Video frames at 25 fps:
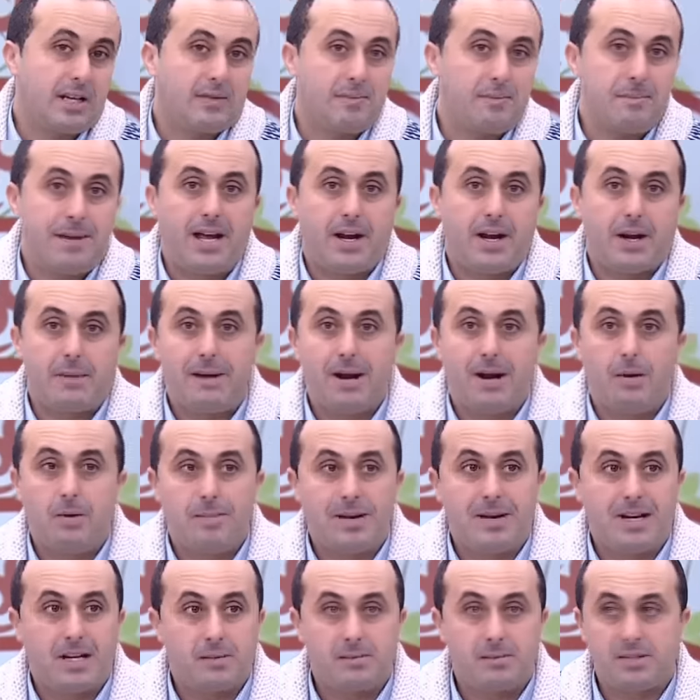لك مع الربعه ولا
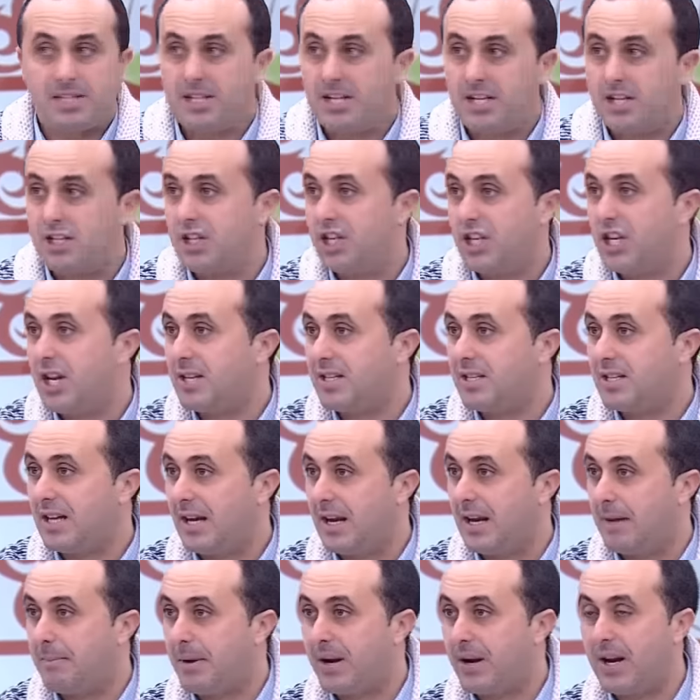مع الخمسه د العشيه انت
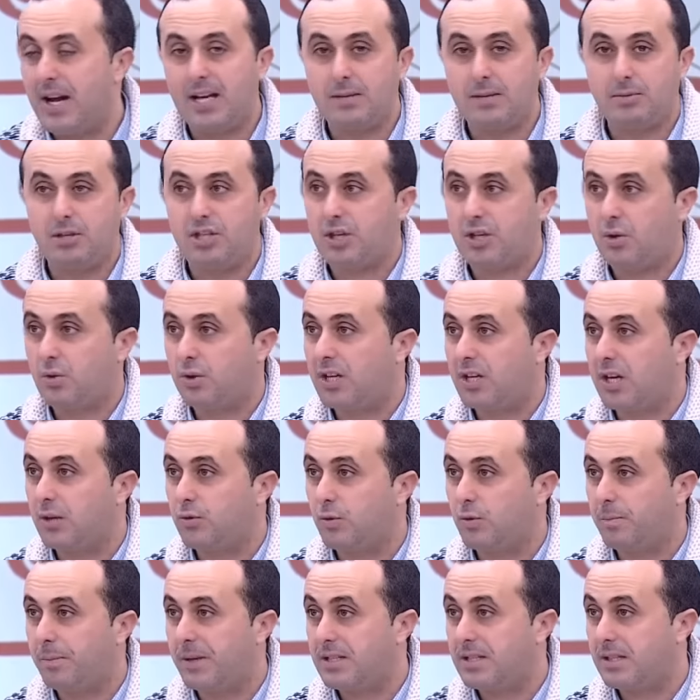على برا غتمشي تاخذ
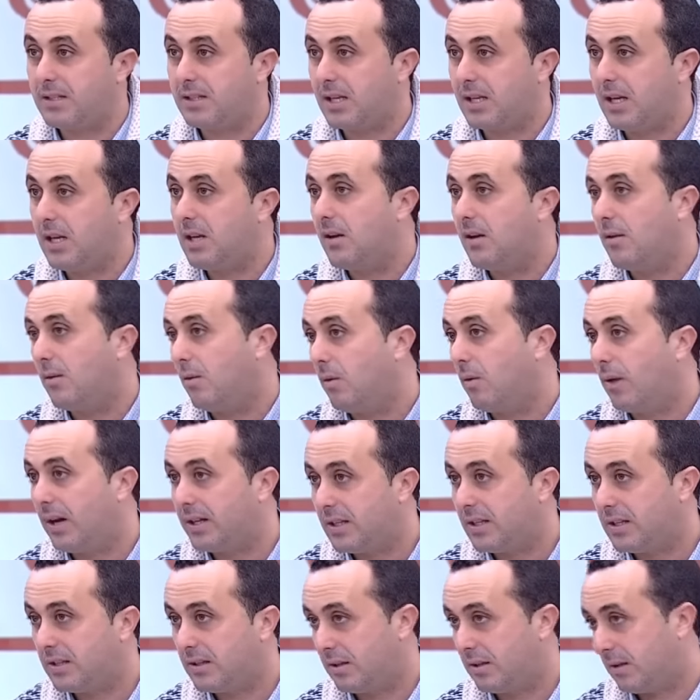كاطو باتيسخي
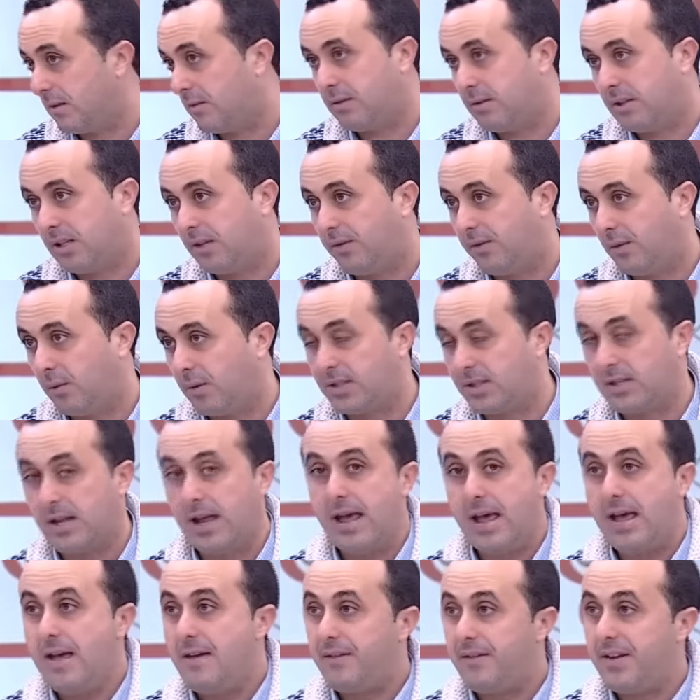وغادي تزيد في الوزن
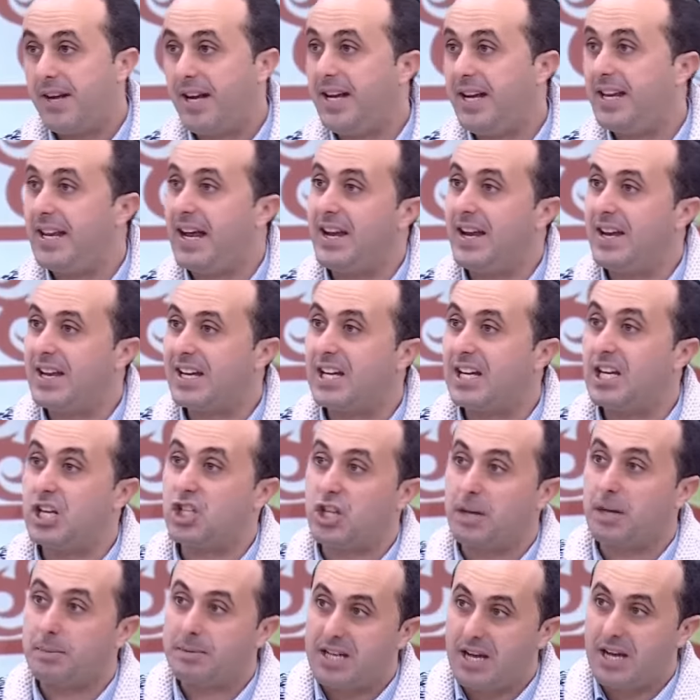في حين انك الا
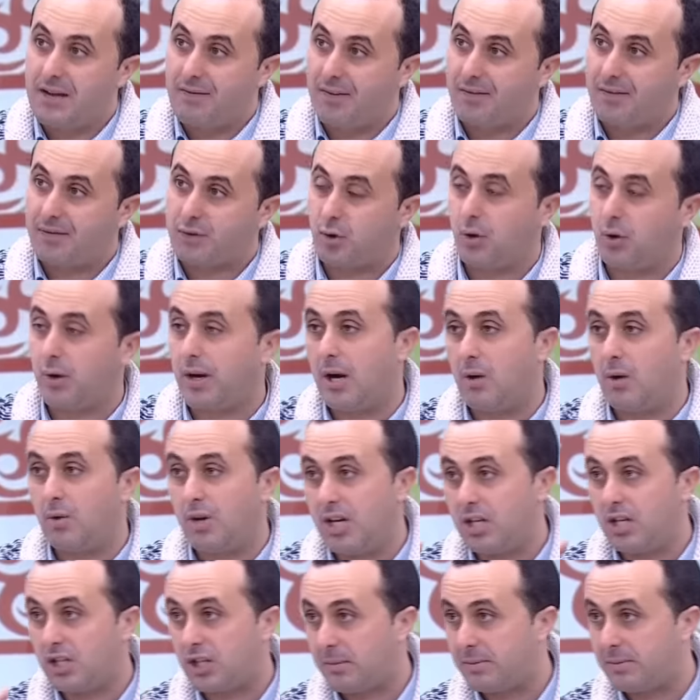شربتيها في الفطور او
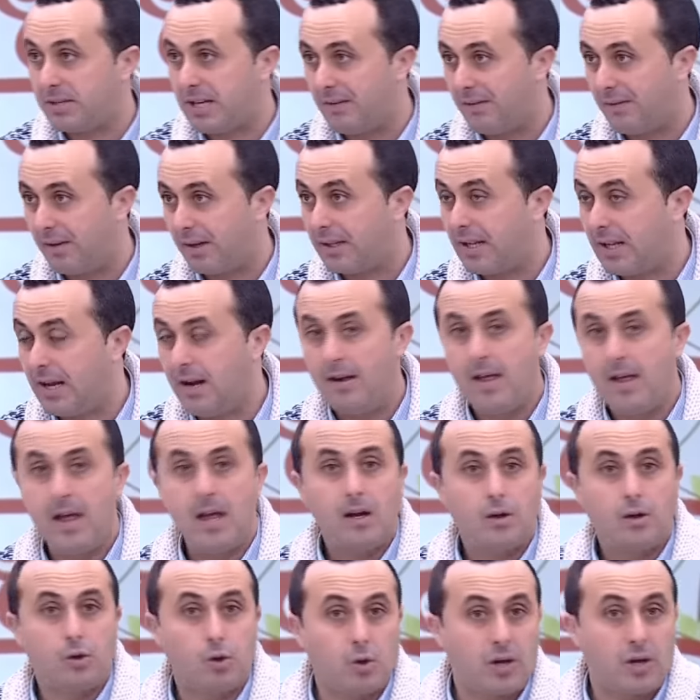الا شربتيها في الغداء
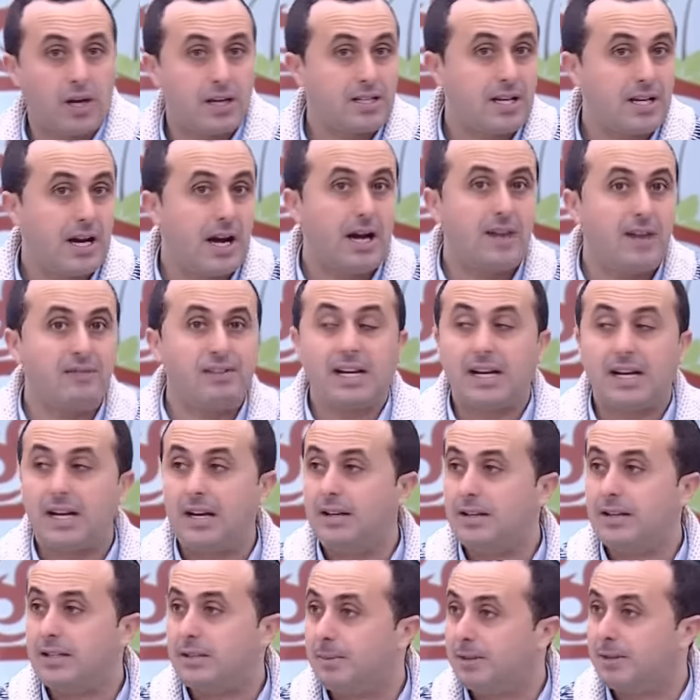دونك غتحافظ لك
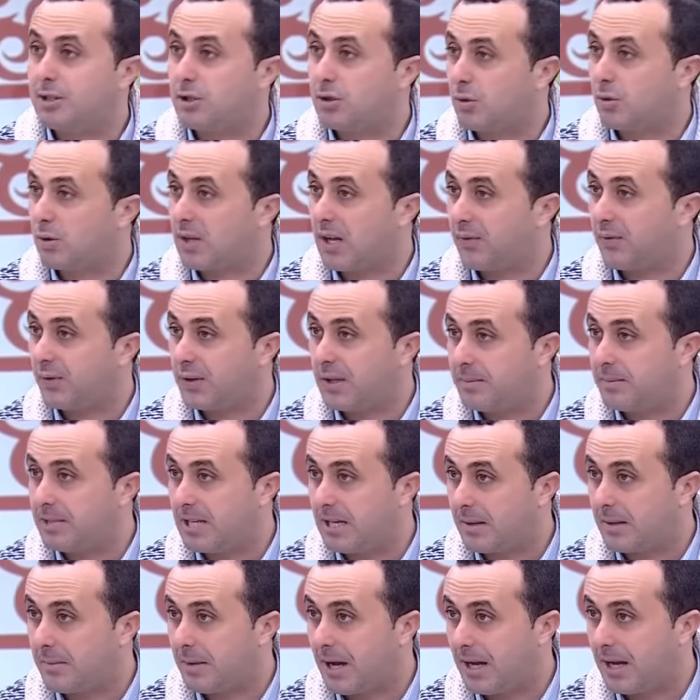على نسبه السكر في الدم
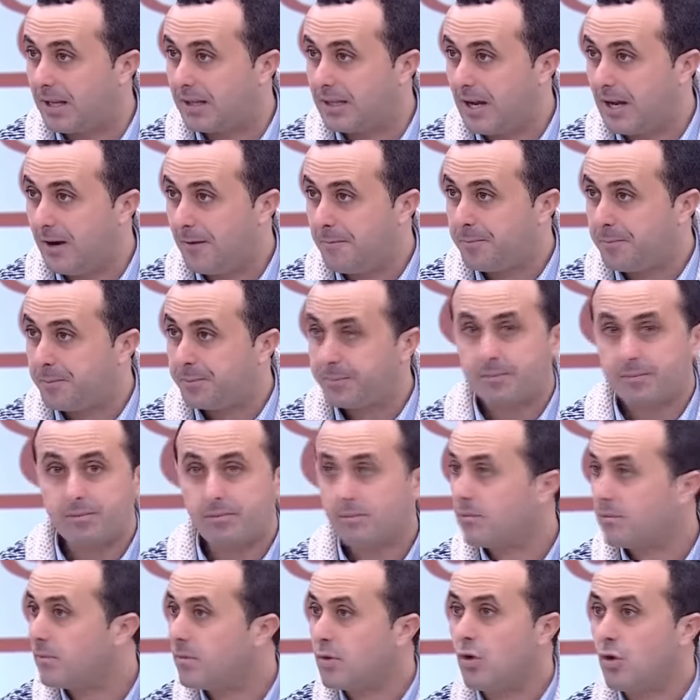ديالك مقاده
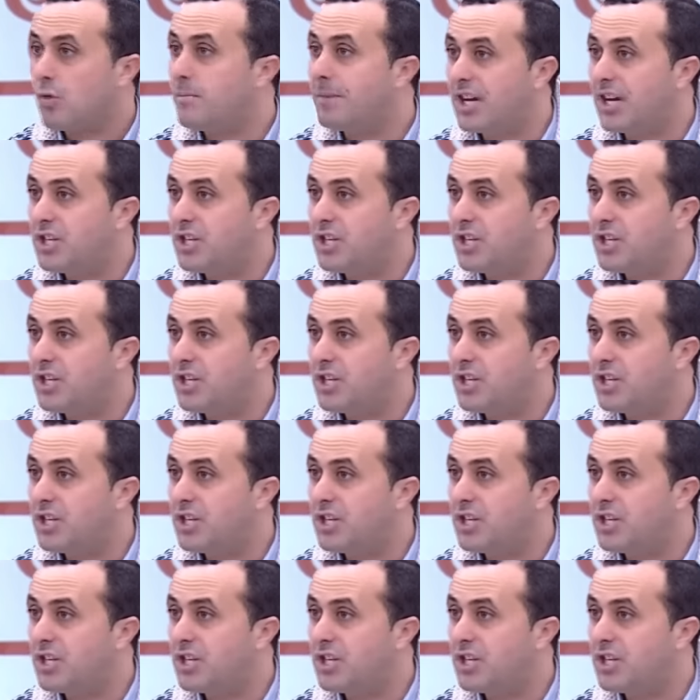ما